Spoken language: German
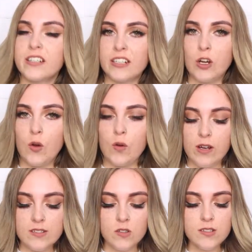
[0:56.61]
Genau,
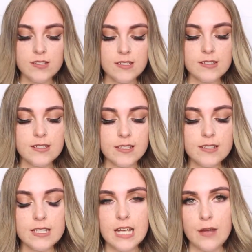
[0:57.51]
ansonsten ist es
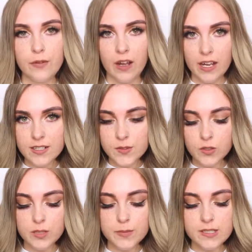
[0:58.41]
richtig einfach
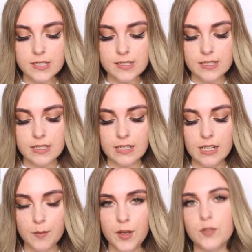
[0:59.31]
reinzuklipsen, hier sind die
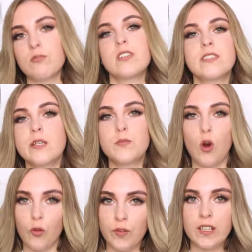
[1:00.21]
Klammern und es hebt
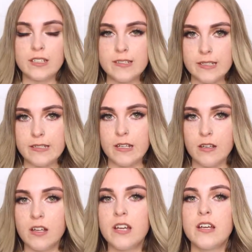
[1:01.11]
auch wirklich
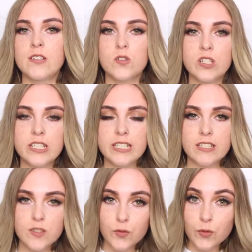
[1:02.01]
sicher. Solltet ihr
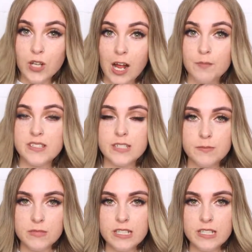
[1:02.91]
das Gefühl haben, es hebt